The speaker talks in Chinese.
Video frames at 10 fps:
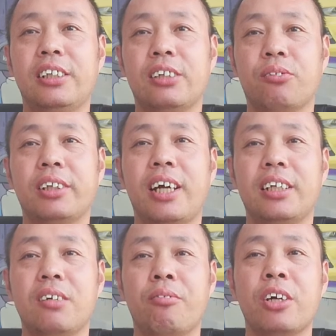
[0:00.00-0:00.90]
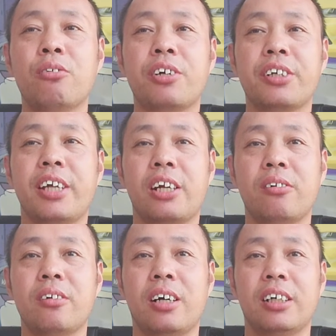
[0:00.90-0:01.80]
在昨天的围攻事件
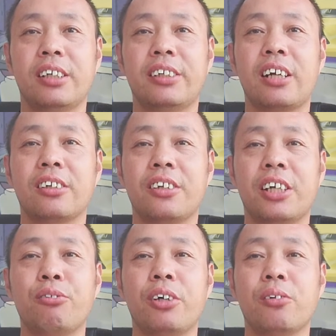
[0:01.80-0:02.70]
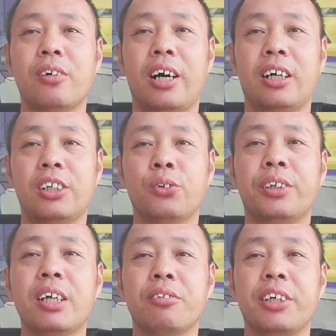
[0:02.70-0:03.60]
中啊，现场的人群中啊，有
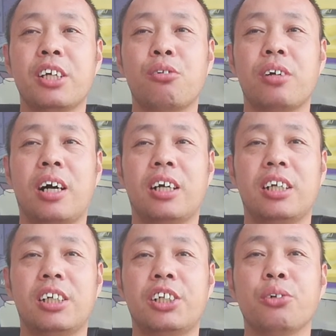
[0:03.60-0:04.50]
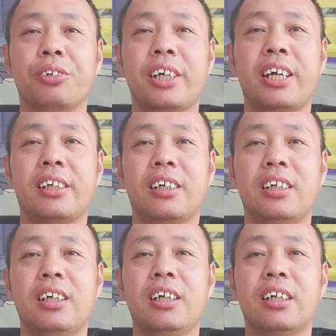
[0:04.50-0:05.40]
任务的人数啊是有限的，
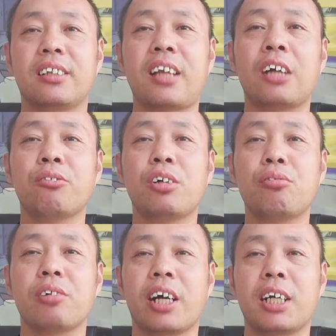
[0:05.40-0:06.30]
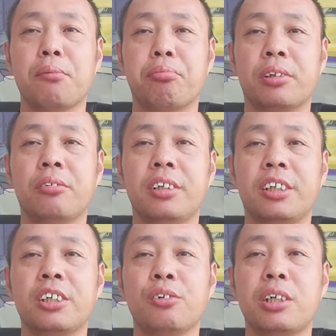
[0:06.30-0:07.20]
大多数还是普通的
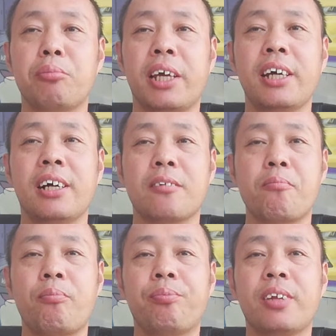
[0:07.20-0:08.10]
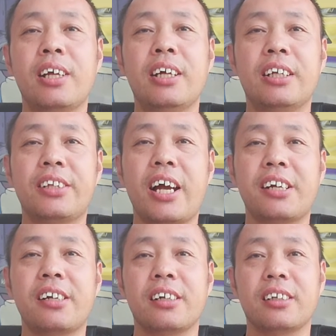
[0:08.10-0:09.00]
郑州市民呀。但
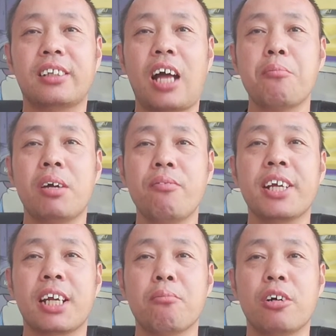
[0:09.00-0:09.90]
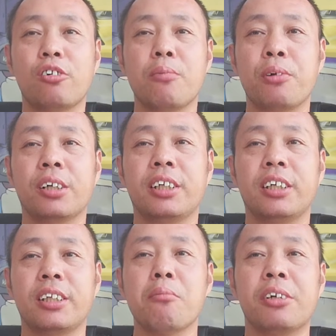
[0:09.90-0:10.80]
是他们为什么会表现
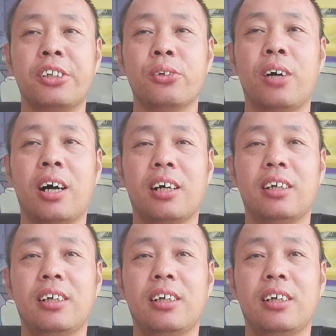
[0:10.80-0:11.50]
的那么激动啊？